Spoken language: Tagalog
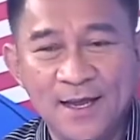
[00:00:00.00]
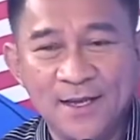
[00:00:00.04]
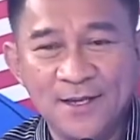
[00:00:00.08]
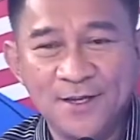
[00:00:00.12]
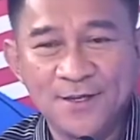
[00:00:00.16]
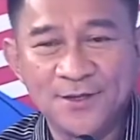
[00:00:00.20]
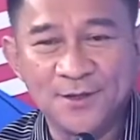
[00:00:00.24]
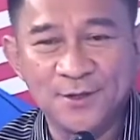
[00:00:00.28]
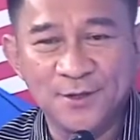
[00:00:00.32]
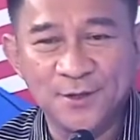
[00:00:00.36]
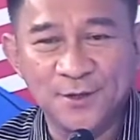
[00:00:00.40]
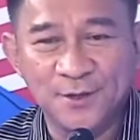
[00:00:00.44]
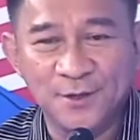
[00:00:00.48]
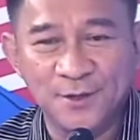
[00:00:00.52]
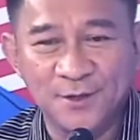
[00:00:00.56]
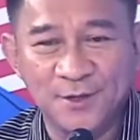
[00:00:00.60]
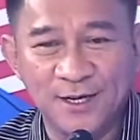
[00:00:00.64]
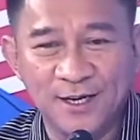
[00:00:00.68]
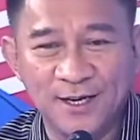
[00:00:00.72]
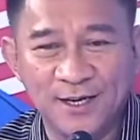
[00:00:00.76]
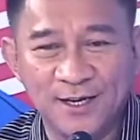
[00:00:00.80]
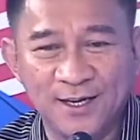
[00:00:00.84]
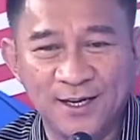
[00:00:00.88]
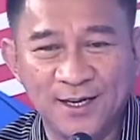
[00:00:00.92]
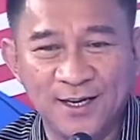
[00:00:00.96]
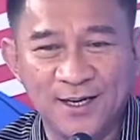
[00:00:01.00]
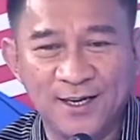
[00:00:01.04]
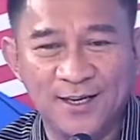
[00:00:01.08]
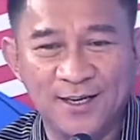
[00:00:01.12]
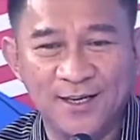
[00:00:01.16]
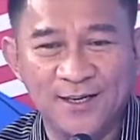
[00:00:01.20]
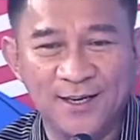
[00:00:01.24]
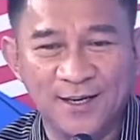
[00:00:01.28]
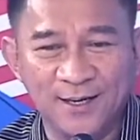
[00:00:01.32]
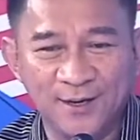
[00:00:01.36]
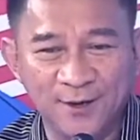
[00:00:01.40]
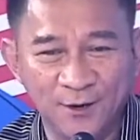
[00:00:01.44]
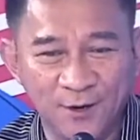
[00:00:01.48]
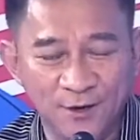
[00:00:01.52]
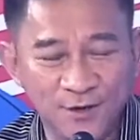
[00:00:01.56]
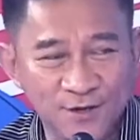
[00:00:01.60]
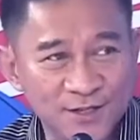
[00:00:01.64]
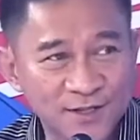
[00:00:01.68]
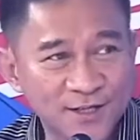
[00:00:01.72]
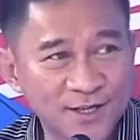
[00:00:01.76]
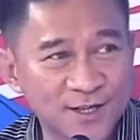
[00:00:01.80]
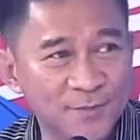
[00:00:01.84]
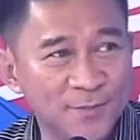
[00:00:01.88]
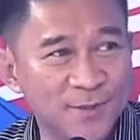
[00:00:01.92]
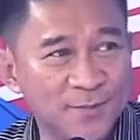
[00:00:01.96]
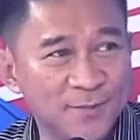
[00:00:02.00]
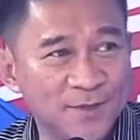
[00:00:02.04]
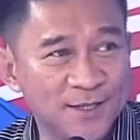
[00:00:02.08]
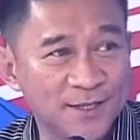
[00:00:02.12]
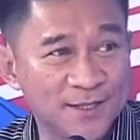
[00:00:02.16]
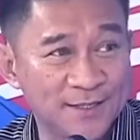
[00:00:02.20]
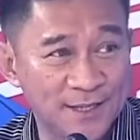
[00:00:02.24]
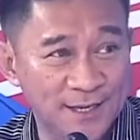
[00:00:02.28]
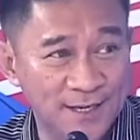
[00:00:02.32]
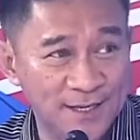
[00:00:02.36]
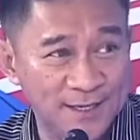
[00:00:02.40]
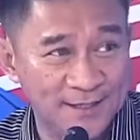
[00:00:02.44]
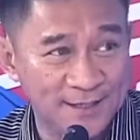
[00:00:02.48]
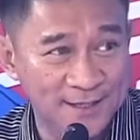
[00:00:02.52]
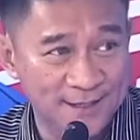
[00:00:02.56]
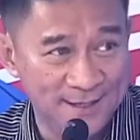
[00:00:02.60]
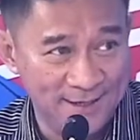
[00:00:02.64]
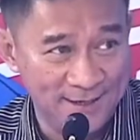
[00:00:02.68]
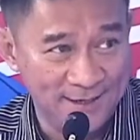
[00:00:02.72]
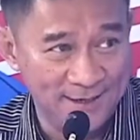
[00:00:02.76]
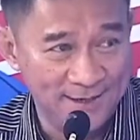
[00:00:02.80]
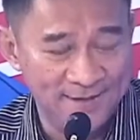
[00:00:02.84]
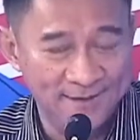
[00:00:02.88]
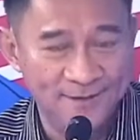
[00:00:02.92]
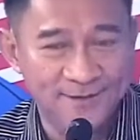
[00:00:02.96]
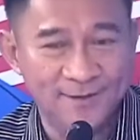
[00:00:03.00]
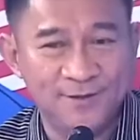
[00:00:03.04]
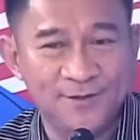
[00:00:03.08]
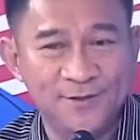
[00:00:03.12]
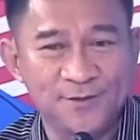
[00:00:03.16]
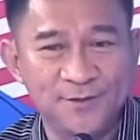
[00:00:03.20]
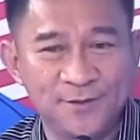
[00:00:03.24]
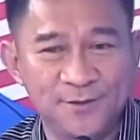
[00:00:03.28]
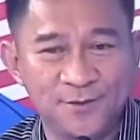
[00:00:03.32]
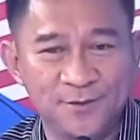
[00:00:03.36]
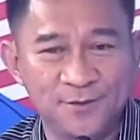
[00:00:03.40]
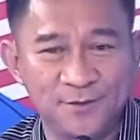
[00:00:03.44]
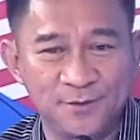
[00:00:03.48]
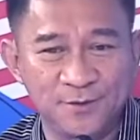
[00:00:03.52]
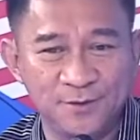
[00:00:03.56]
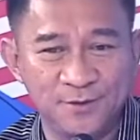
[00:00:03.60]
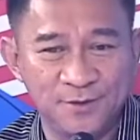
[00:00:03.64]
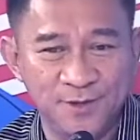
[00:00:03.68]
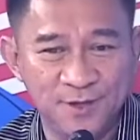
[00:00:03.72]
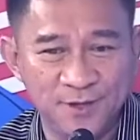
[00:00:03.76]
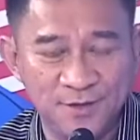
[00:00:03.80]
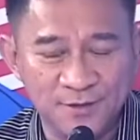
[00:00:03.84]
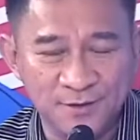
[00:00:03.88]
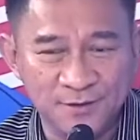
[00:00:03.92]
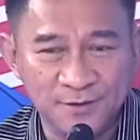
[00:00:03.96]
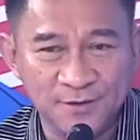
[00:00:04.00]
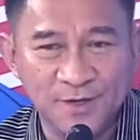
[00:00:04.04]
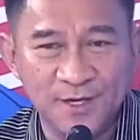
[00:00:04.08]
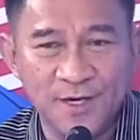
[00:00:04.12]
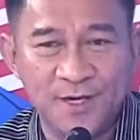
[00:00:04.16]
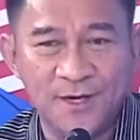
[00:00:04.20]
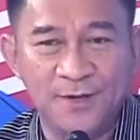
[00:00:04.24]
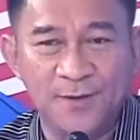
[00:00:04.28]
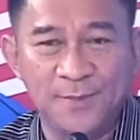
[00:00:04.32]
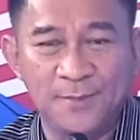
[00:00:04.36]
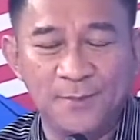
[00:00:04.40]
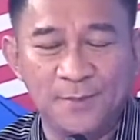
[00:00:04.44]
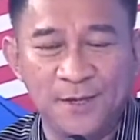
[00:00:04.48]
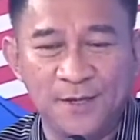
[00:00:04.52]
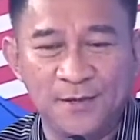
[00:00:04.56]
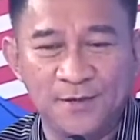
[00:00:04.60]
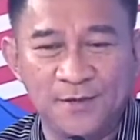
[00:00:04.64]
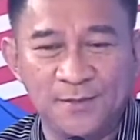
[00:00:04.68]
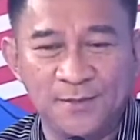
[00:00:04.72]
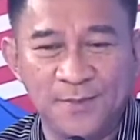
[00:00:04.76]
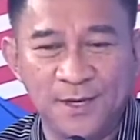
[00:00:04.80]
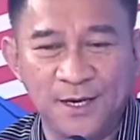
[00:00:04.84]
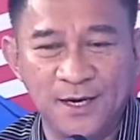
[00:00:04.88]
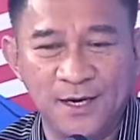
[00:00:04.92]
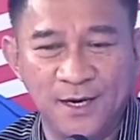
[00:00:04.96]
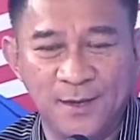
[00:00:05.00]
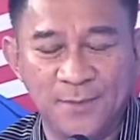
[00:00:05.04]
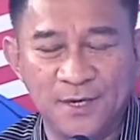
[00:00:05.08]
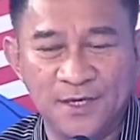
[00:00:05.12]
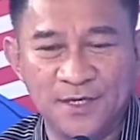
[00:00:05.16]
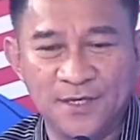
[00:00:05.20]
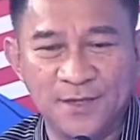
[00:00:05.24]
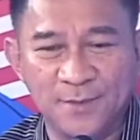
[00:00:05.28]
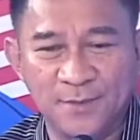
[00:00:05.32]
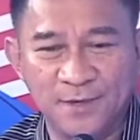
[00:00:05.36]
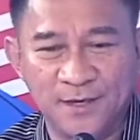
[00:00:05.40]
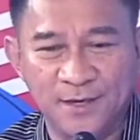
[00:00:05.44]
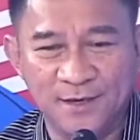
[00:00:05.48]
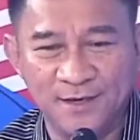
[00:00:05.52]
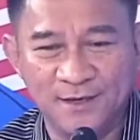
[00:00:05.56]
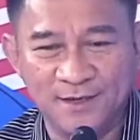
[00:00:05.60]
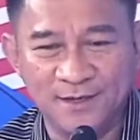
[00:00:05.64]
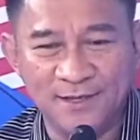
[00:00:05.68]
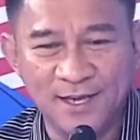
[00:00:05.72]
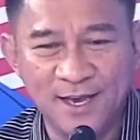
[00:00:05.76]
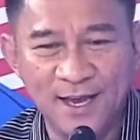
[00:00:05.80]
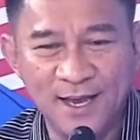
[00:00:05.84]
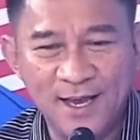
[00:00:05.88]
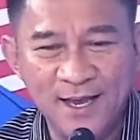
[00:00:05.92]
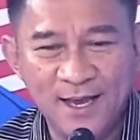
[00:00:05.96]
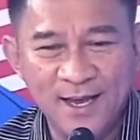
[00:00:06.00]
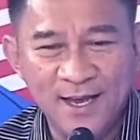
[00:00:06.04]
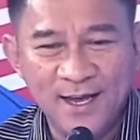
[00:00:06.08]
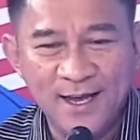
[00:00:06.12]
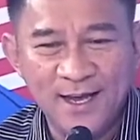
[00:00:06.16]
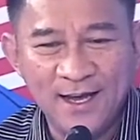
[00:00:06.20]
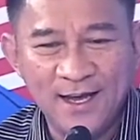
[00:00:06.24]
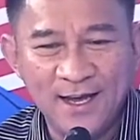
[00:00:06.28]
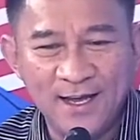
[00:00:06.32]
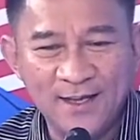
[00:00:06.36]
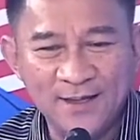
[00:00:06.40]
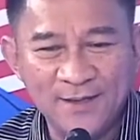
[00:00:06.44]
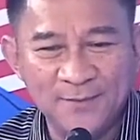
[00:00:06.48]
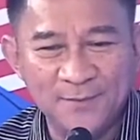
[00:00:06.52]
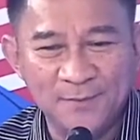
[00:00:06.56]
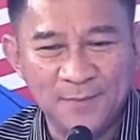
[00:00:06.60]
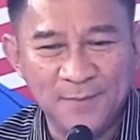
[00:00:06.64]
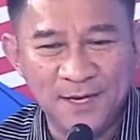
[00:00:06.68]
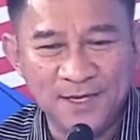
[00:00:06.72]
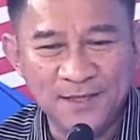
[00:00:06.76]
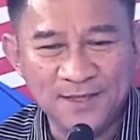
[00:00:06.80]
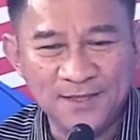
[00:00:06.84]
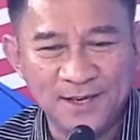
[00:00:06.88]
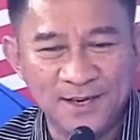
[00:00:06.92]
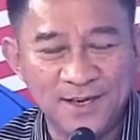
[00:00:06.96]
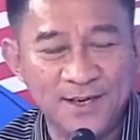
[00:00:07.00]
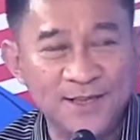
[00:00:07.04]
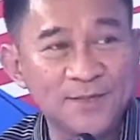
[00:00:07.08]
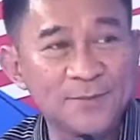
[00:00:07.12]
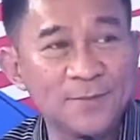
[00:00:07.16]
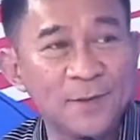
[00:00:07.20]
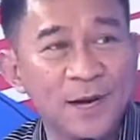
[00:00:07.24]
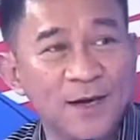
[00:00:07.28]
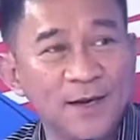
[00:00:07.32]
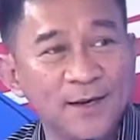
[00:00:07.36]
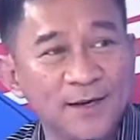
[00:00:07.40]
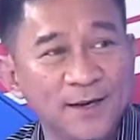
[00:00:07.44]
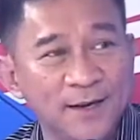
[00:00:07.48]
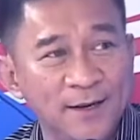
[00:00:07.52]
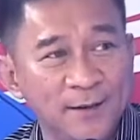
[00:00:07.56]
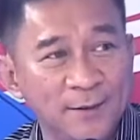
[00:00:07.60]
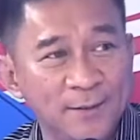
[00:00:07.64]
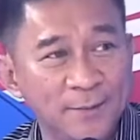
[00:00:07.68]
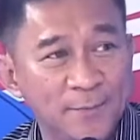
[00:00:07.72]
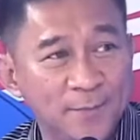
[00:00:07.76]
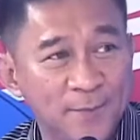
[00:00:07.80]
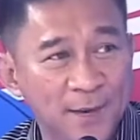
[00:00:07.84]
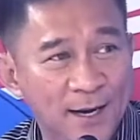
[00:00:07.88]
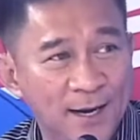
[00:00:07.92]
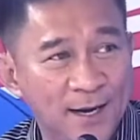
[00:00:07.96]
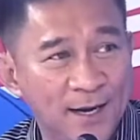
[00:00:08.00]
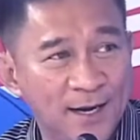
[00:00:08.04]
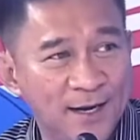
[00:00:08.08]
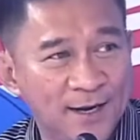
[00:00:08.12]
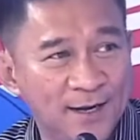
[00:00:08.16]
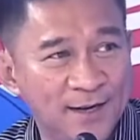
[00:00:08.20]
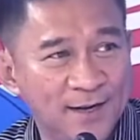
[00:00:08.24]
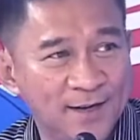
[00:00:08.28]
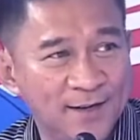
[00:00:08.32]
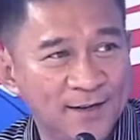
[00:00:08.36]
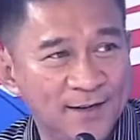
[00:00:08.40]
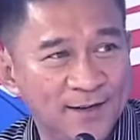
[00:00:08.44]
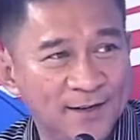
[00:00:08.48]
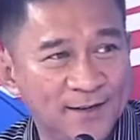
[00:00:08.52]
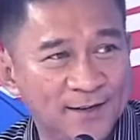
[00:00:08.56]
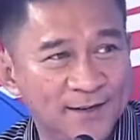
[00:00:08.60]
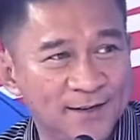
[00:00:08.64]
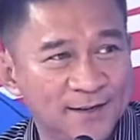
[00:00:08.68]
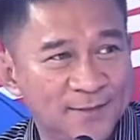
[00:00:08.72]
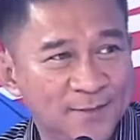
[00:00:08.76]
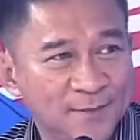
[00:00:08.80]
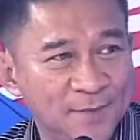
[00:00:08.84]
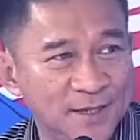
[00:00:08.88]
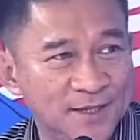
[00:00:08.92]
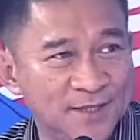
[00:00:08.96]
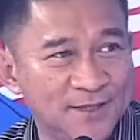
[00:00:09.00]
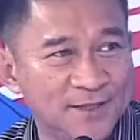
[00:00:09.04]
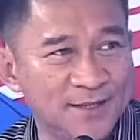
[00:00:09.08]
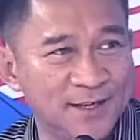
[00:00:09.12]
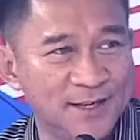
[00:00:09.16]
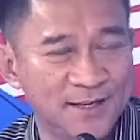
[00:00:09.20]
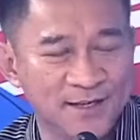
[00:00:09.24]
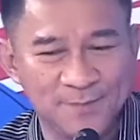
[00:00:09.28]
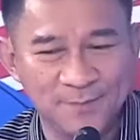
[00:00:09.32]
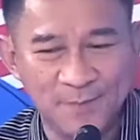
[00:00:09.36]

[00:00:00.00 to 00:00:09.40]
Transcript: So nag uh, nag-launch kami precisely no to continue to help itong mga MSMEs at mas expanded pa. No, mm-hmm. mas mm.